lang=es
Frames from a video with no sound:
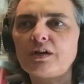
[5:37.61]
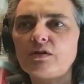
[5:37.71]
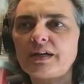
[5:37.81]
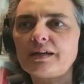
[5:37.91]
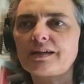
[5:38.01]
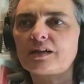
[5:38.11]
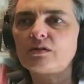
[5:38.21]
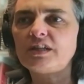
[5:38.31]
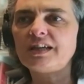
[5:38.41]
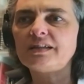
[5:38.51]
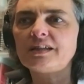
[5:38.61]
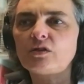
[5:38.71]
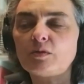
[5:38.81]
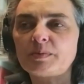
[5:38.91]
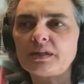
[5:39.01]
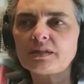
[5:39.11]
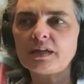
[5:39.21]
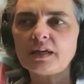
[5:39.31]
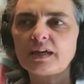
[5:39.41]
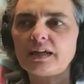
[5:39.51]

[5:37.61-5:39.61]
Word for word: curadora, Carol Yáñez López,